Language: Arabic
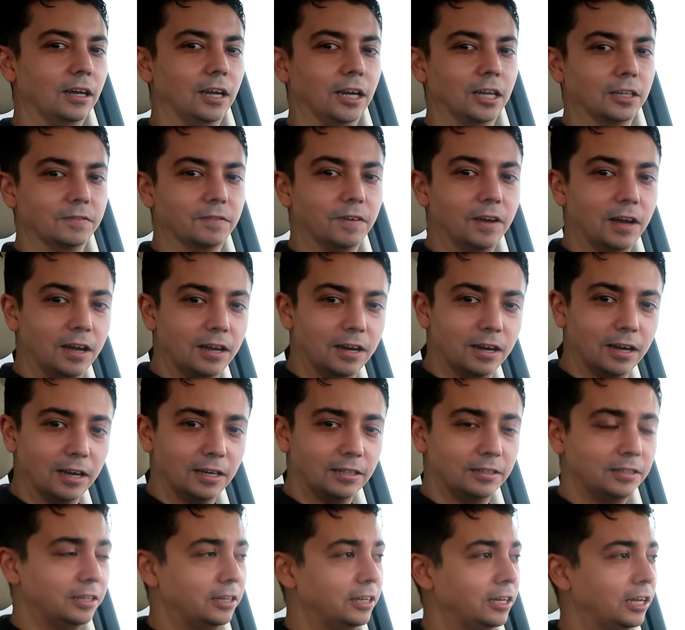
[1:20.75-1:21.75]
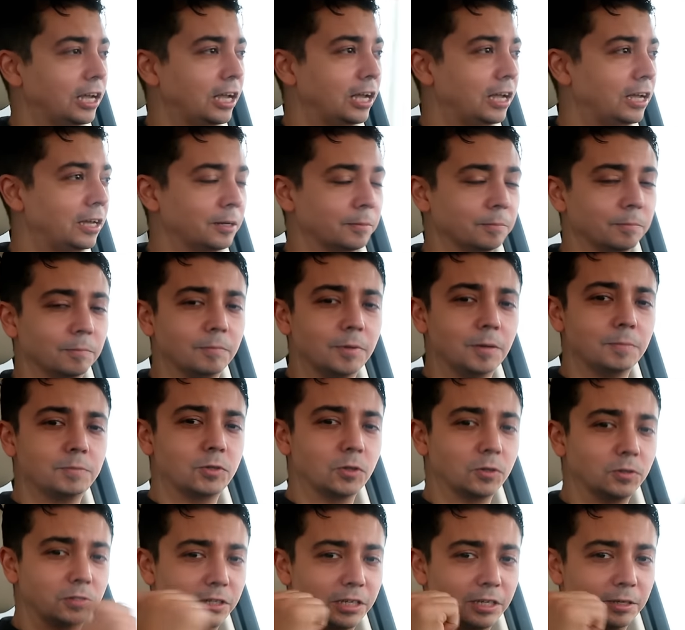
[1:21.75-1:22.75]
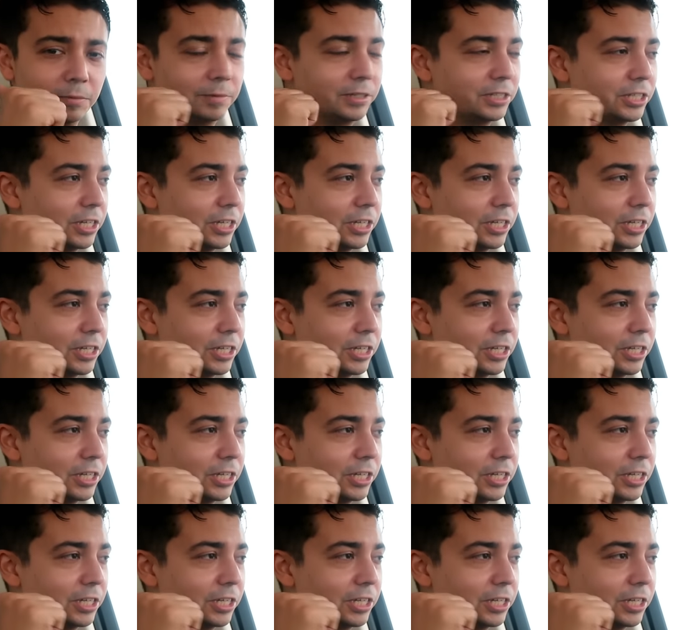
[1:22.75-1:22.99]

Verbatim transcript: الأطفال هادين مبسوطين